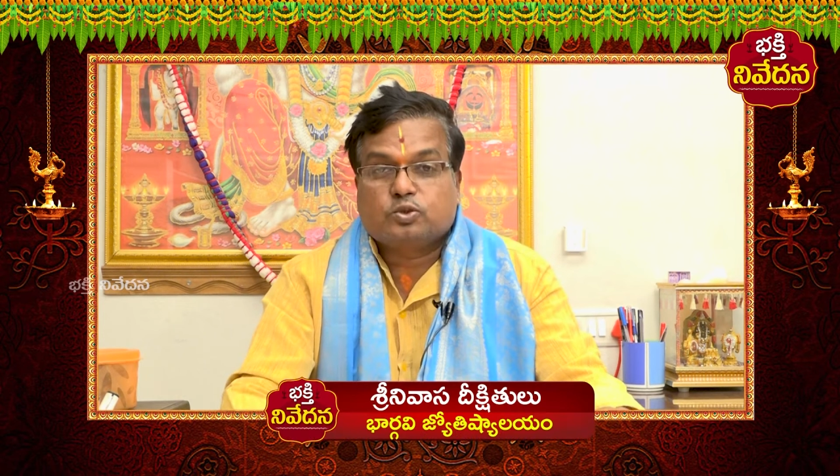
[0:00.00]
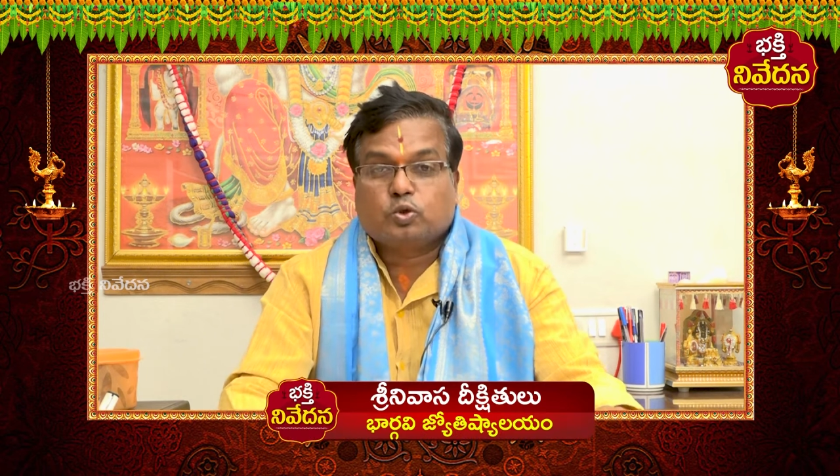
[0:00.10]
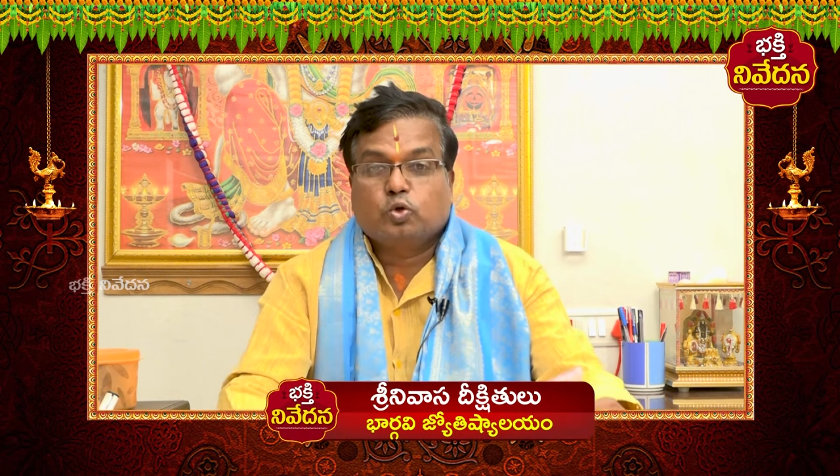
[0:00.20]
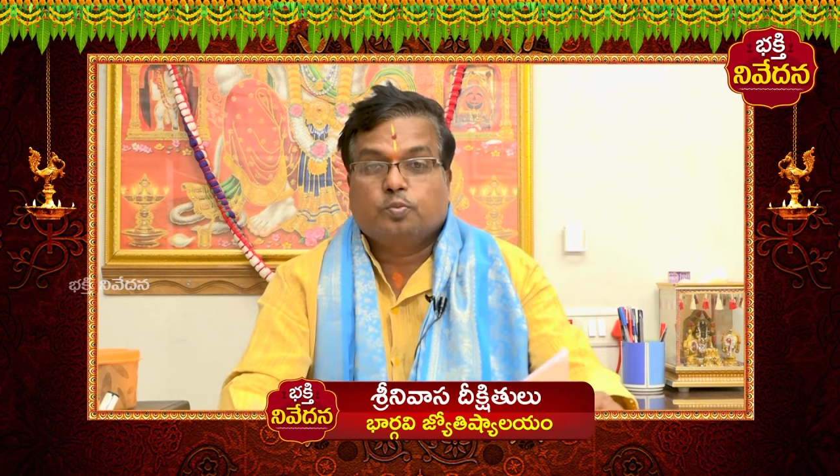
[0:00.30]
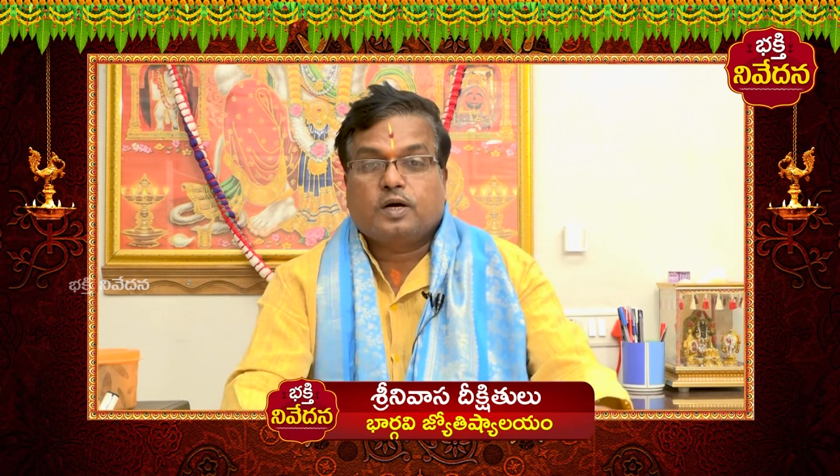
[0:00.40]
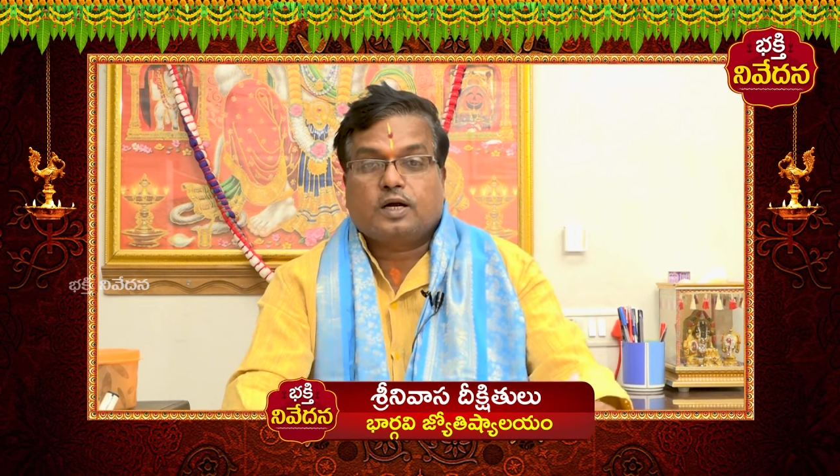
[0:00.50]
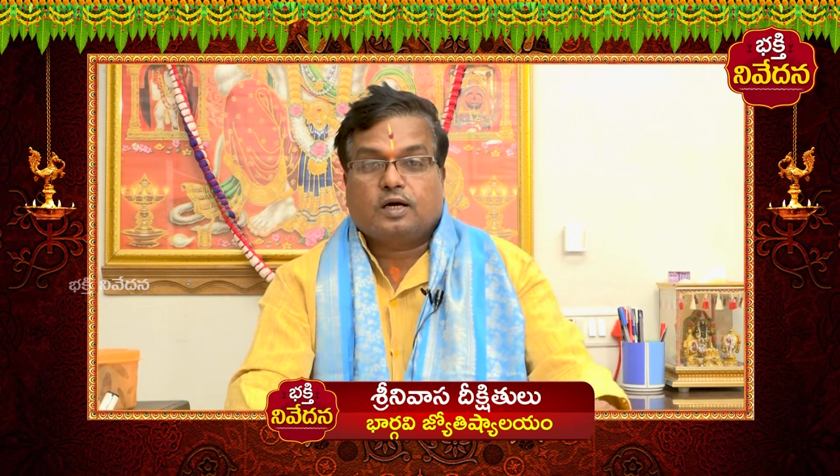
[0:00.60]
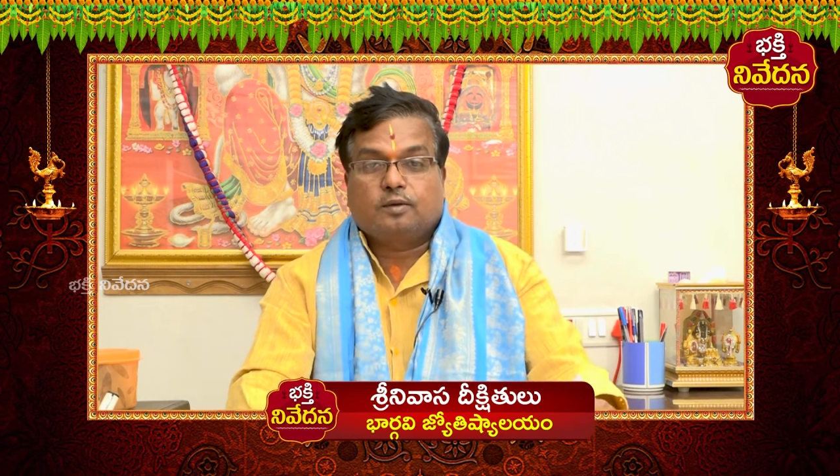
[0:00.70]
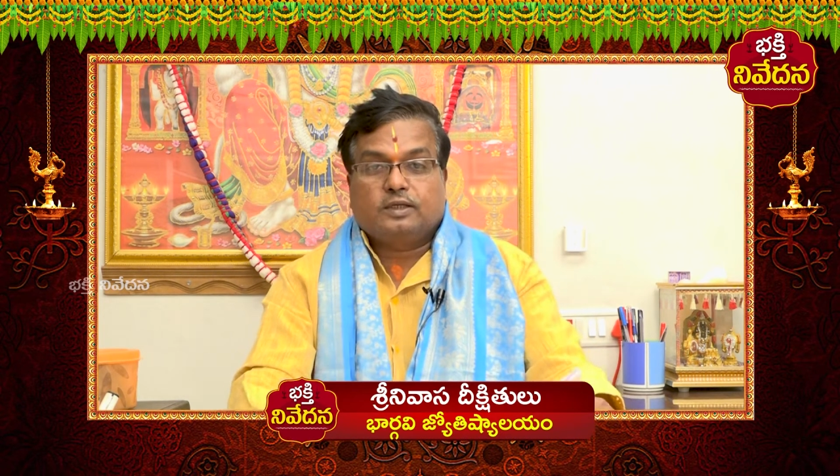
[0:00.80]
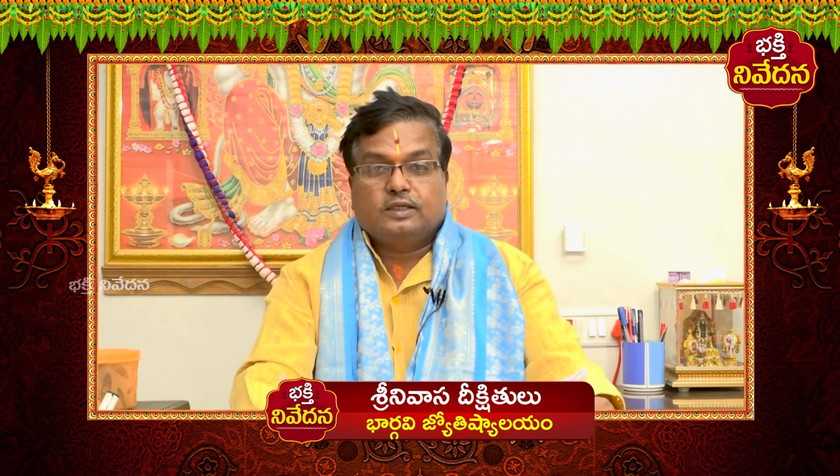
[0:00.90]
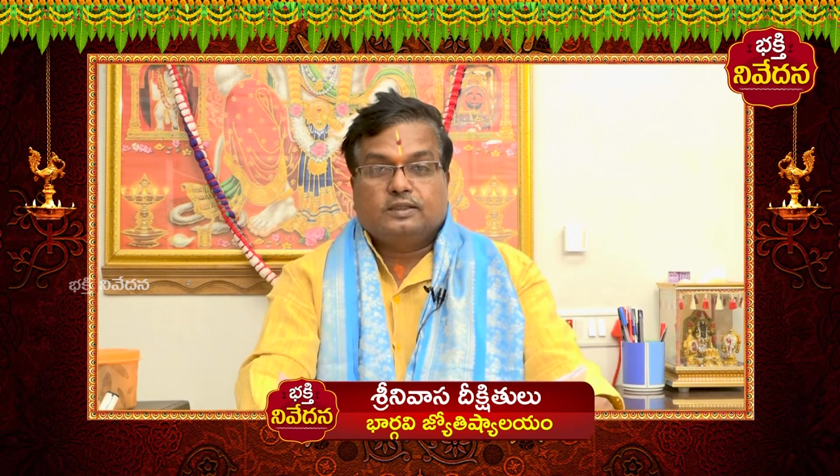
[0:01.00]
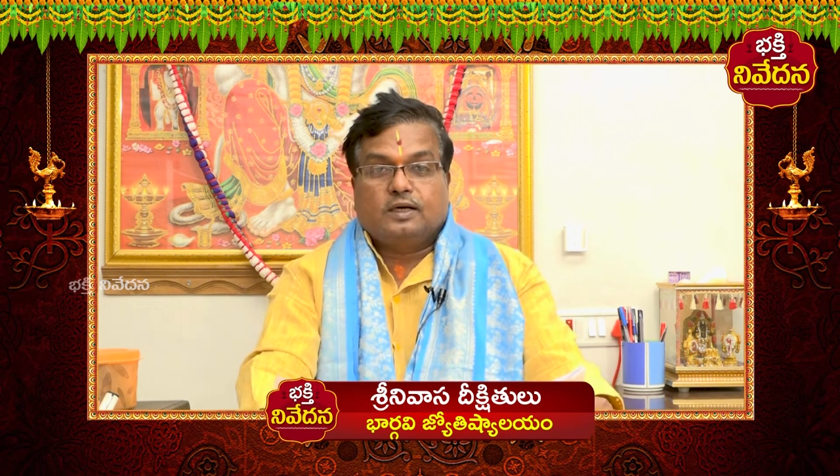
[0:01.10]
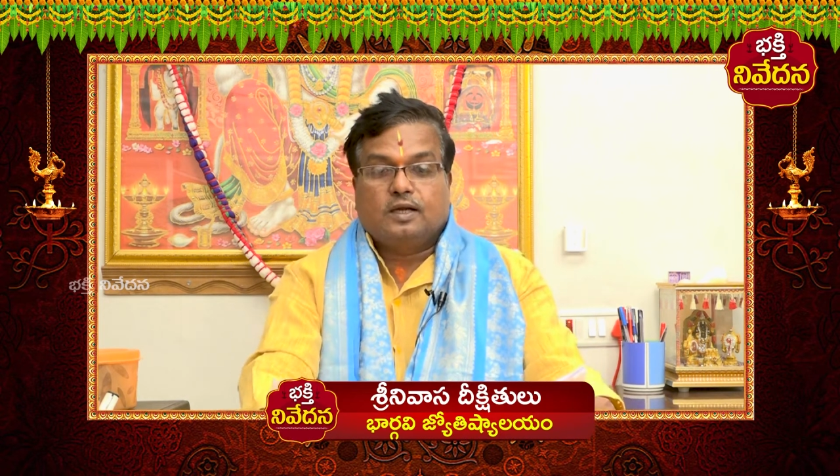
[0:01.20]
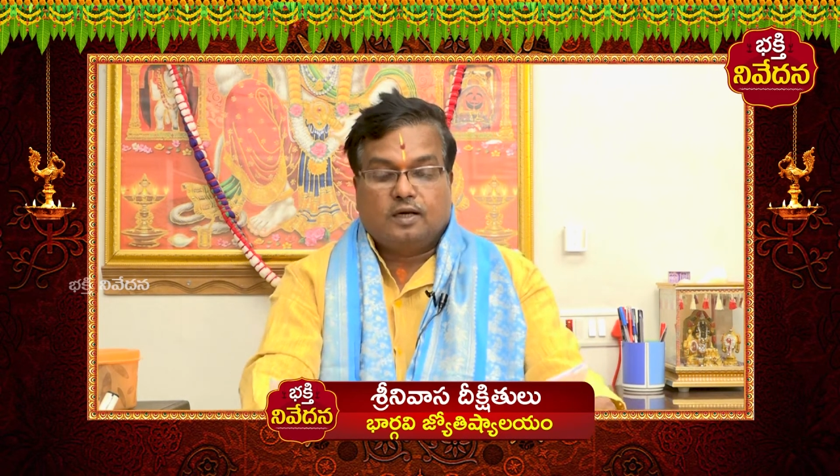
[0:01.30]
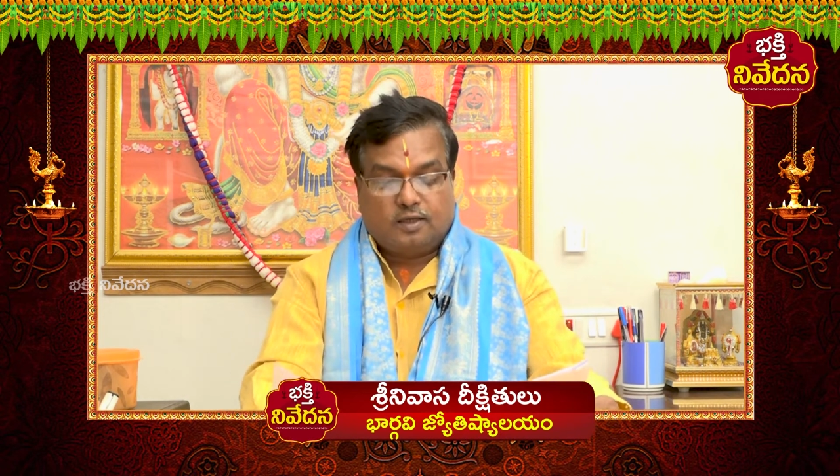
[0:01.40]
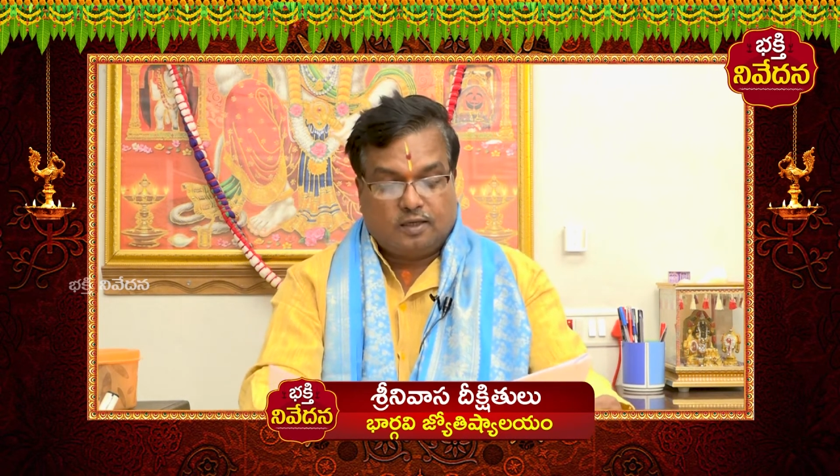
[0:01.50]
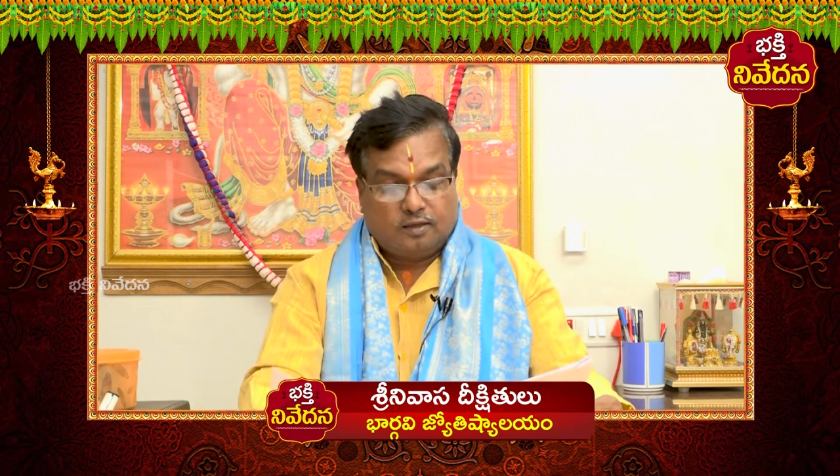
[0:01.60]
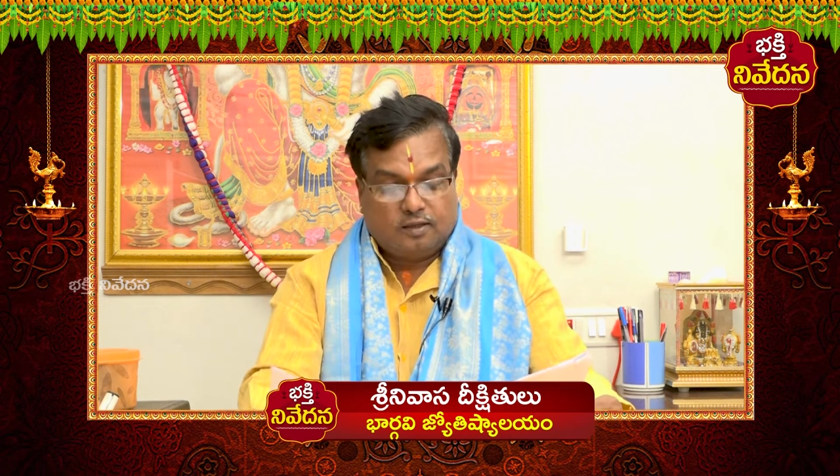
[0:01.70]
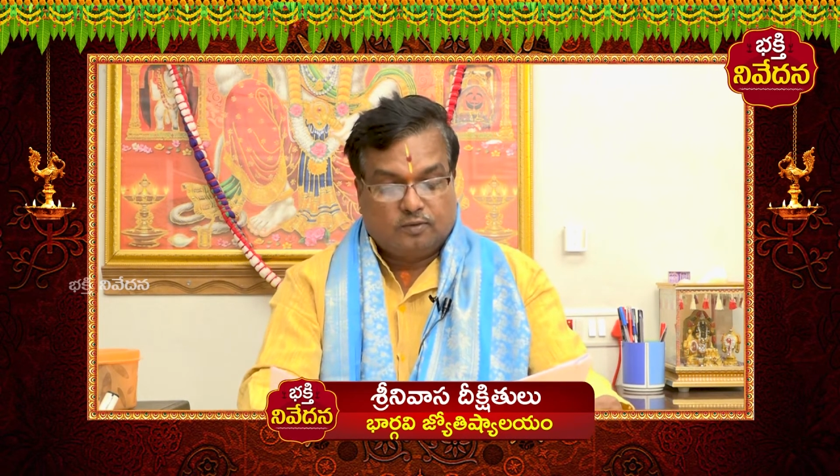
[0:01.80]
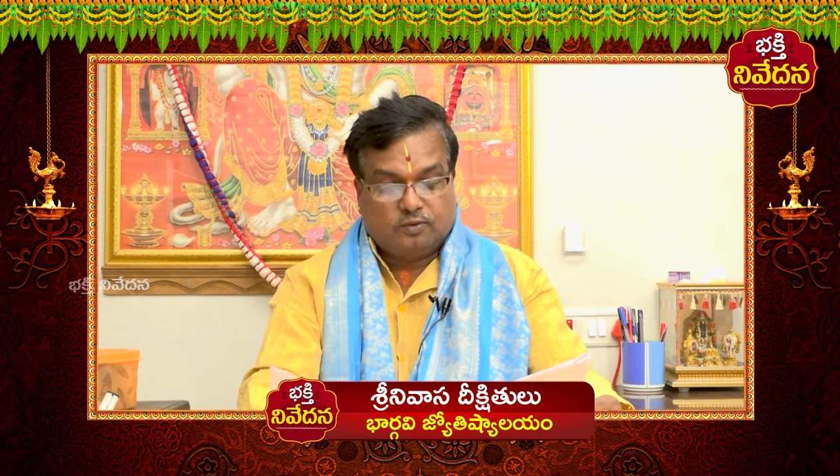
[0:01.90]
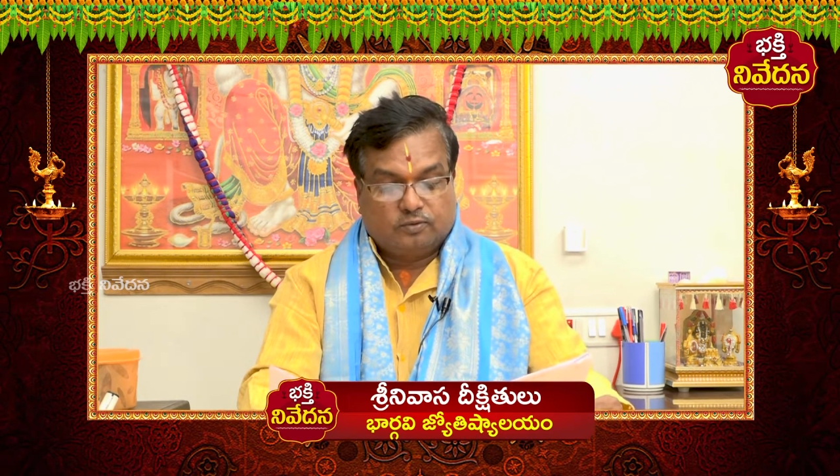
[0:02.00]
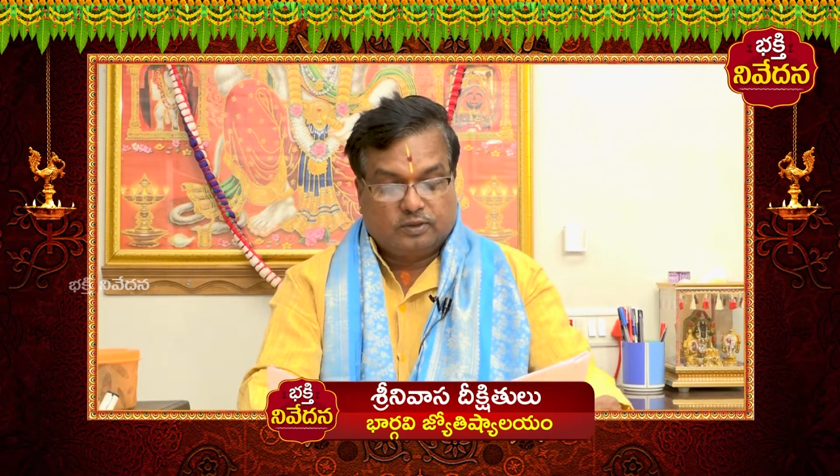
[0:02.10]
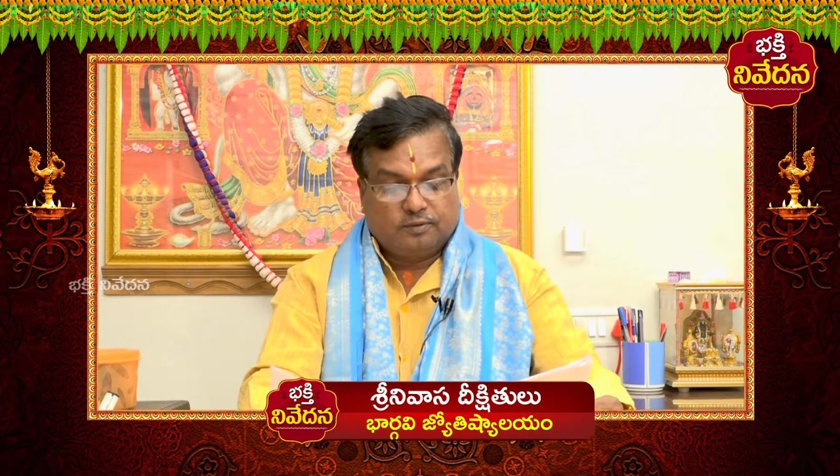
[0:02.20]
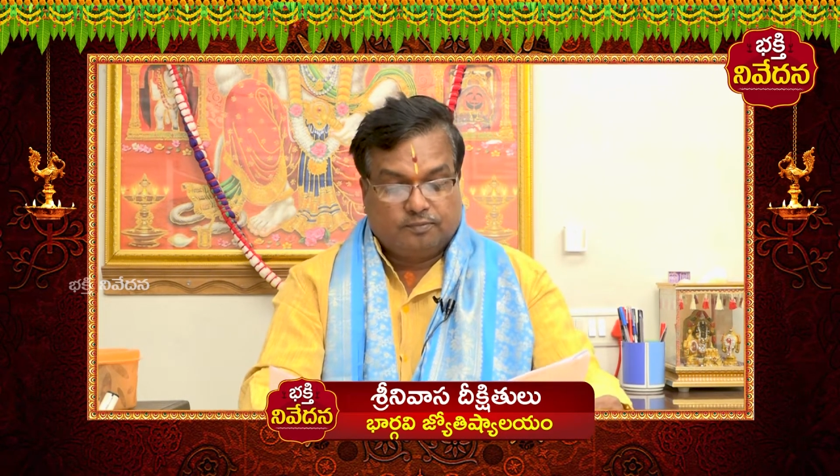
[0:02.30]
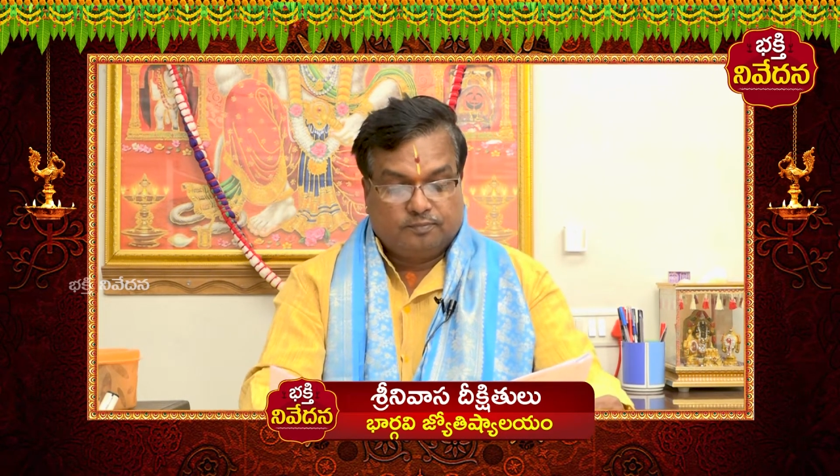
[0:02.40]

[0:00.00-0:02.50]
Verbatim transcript: స్వరూపాకారం కలిగి దండాకారంగా ఉంటుంది